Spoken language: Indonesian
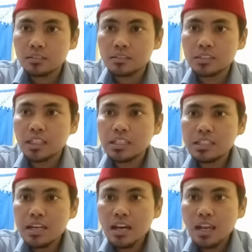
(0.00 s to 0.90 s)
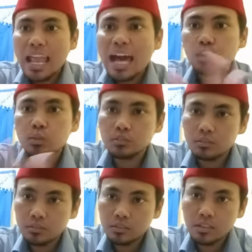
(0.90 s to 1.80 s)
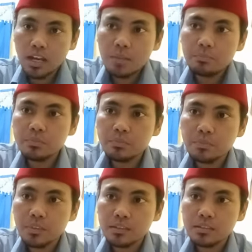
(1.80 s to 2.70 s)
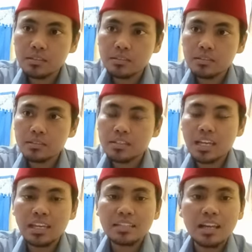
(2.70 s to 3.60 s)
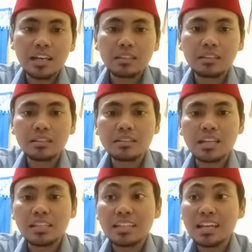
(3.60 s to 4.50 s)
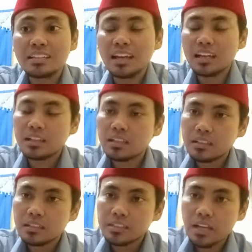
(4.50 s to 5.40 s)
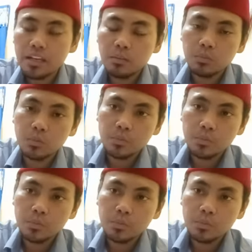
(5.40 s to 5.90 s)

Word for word: sehingga larut dalam sajak saat sajak-sajak syairmu.